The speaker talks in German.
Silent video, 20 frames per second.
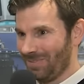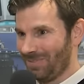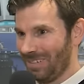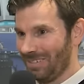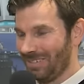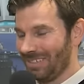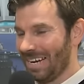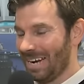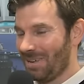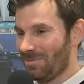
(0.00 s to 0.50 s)

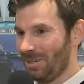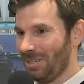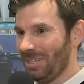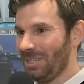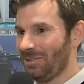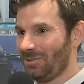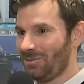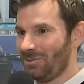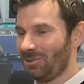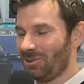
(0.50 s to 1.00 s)
Wir haben
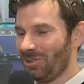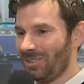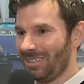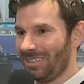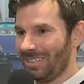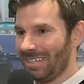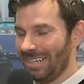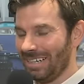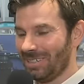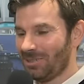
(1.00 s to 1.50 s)
nicht
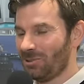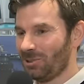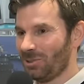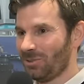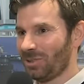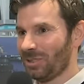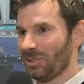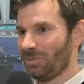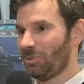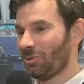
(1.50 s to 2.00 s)
vor, ein
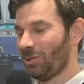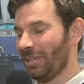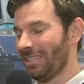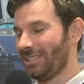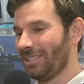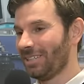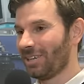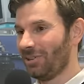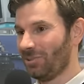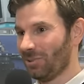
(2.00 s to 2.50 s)
kurzfristiges
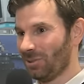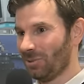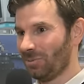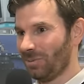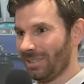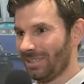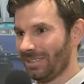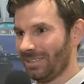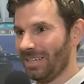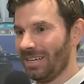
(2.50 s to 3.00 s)
Projekt hier draus zu
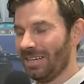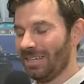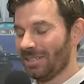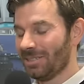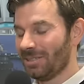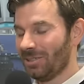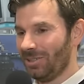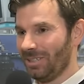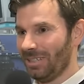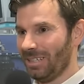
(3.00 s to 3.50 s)
machen,
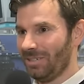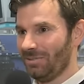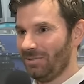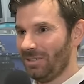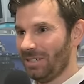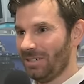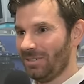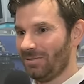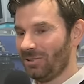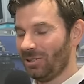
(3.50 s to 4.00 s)

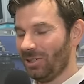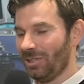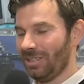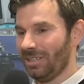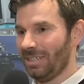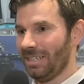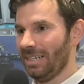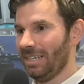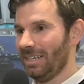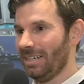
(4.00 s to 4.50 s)
sondern wir
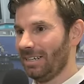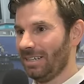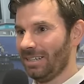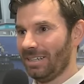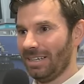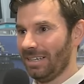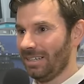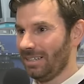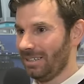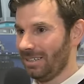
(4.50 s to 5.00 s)
wollen,
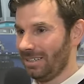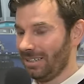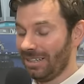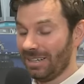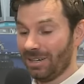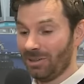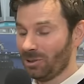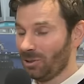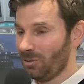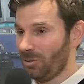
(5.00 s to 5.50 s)
äh, äh,
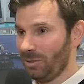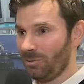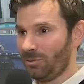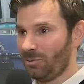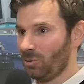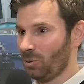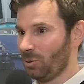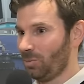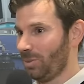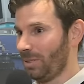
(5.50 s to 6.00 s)
genauso wie im
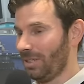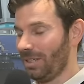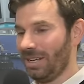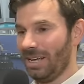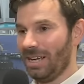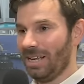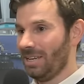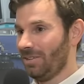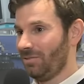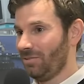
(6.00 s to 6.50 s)

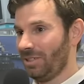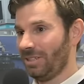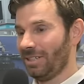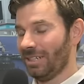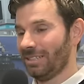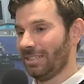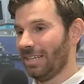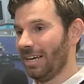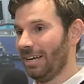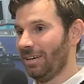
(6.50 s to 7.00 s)
Fußball, wird
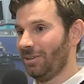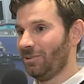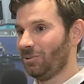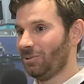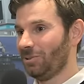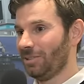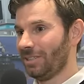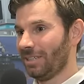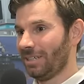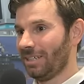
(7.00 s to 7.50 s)
das eine
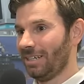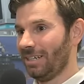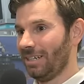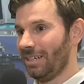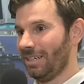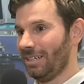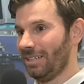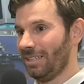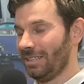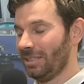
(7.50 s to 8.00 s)

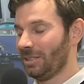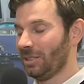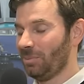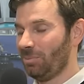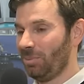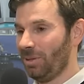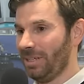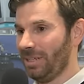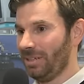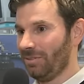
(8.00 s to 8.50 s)
unserer äh,
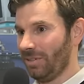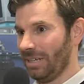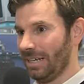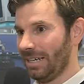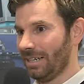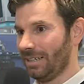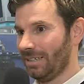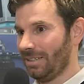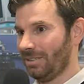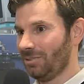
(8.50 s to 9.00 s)
Disziplinen
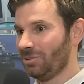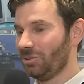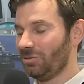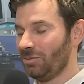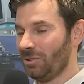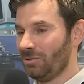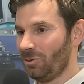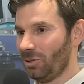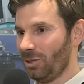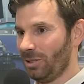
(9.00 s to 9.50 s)
werden
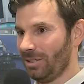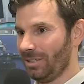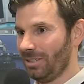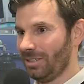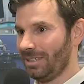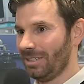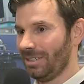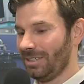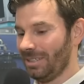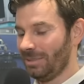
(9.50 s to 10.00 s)
und wir
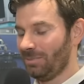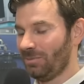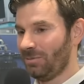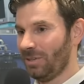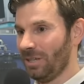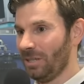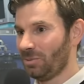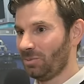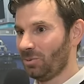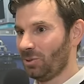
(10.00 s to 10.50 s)
wollen äh,
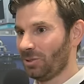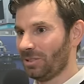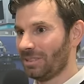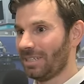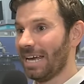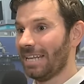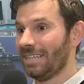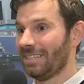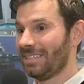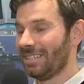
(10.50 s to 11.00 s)
dem
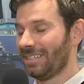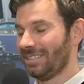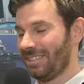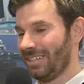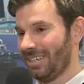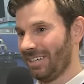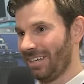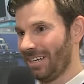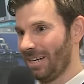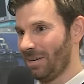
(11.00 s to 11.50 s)
E-Sports ganz,
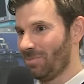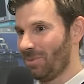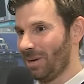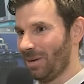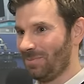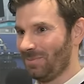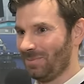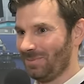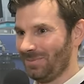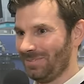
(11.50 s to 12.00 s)
ganz lange erhalten
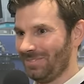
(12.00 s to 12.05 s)
bleiben.